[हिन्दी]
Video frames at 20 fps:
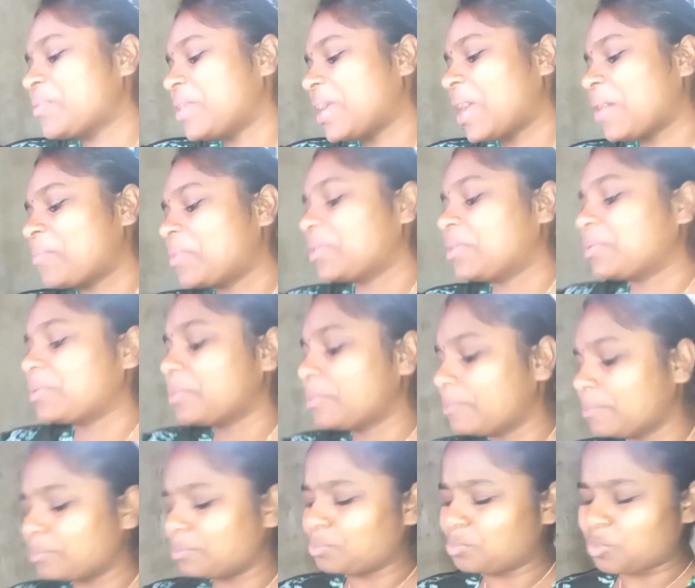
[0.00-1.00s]
मैं यहाँ पे जो
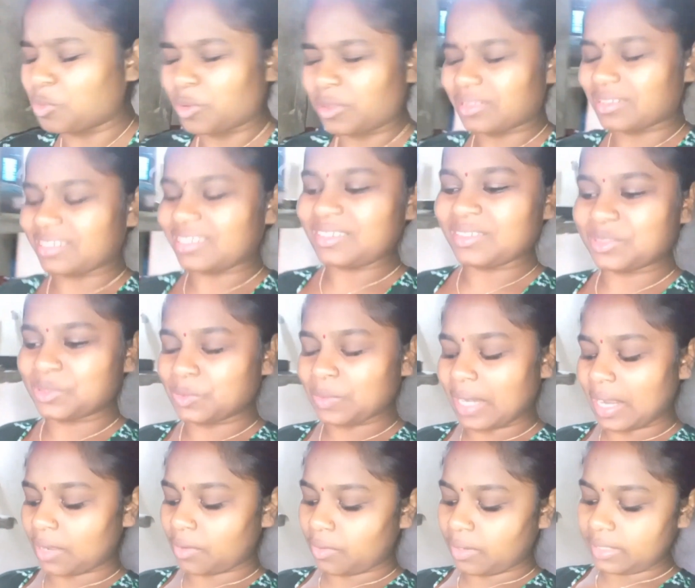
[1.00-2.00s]
जो
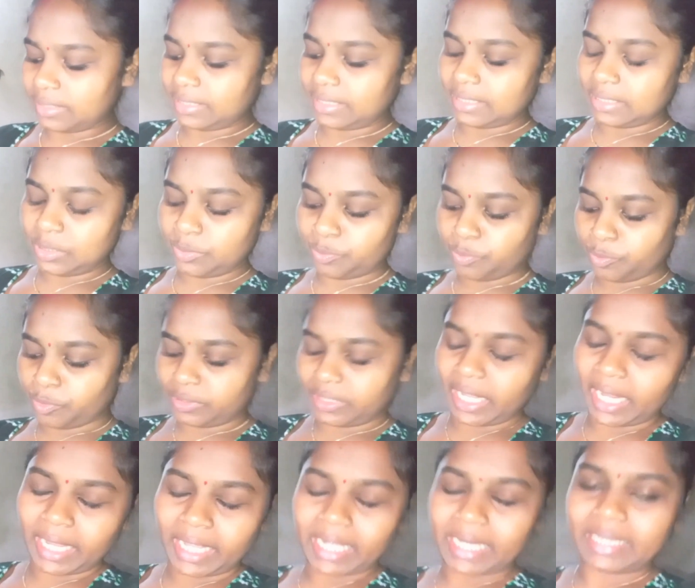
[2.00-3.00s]
चूल्हा को अच्छे से
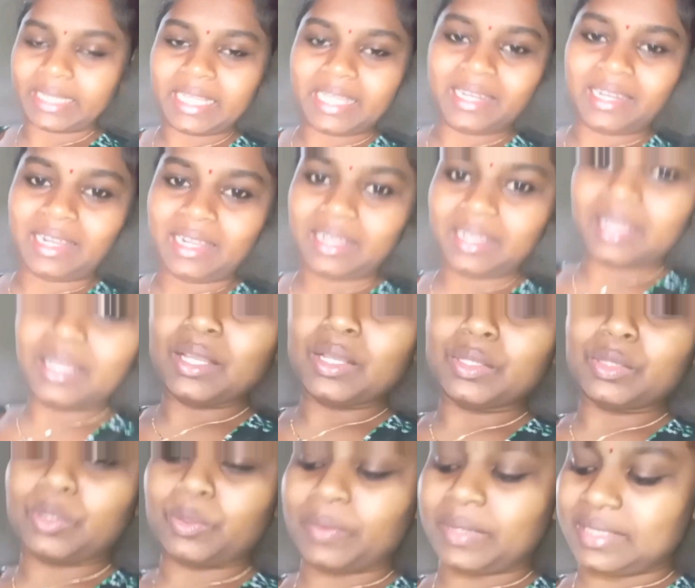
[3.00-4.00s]
पोताई करते हैं ना
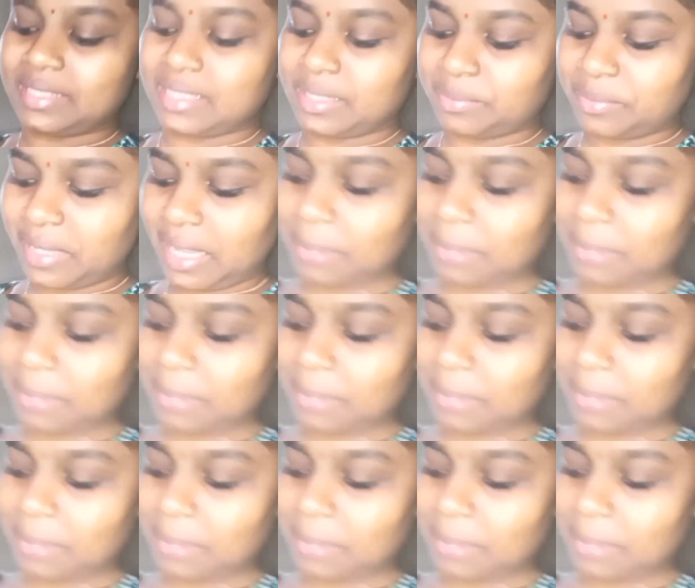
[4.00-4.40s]
तो वैसे मैं